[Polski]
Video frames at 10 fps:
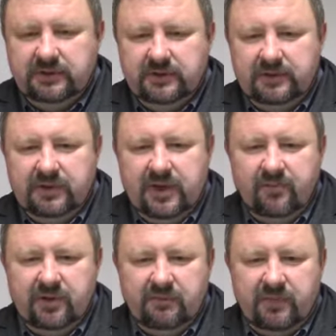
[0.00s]
e,
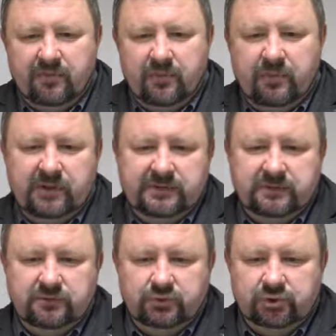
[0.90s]
kamer mamy
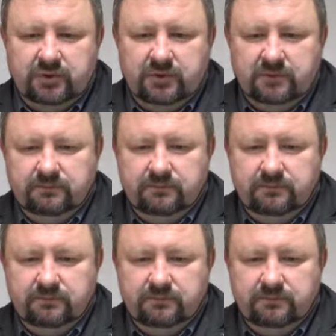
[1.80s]
bardzo dużo,